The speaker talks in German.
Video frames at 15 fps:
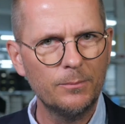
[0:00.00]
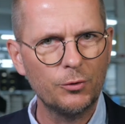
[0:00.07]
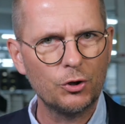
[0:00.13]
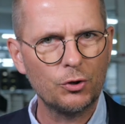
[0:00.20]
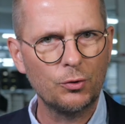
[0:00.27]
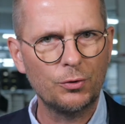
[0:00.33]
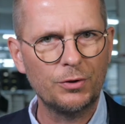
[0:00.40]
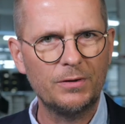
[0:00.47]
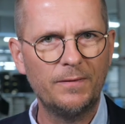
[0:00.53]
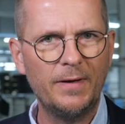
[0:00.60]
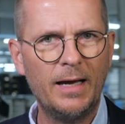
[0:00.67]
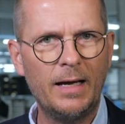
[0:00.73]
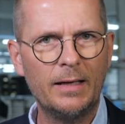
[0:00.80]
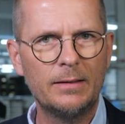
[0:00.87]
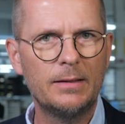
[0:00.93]
bestückt
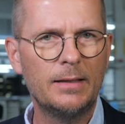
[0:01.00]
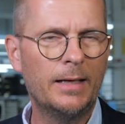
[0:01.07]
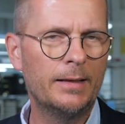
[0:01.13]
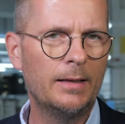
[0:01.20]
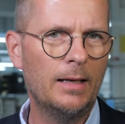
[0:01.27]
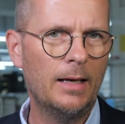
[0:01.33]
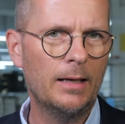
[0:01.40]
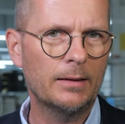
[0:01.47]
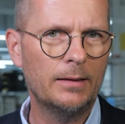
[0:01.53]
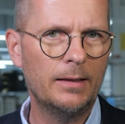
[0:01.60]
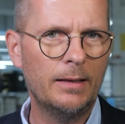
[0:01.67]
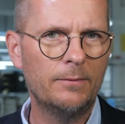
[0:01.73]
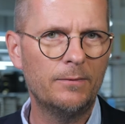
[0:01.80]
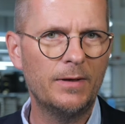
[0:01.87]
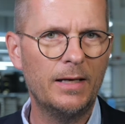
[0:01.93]
werden. Die Anlage
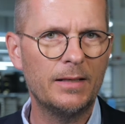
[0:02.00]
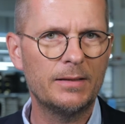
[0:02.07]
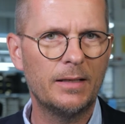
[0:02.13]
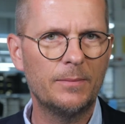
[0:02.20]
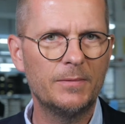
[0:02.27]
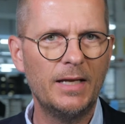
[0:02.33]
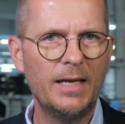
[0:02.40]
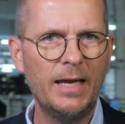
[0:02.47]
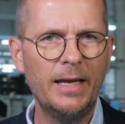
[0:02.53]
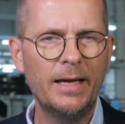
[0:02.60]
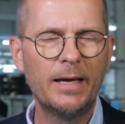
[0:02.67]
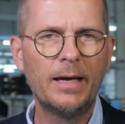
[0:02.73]
nennen wir SMD.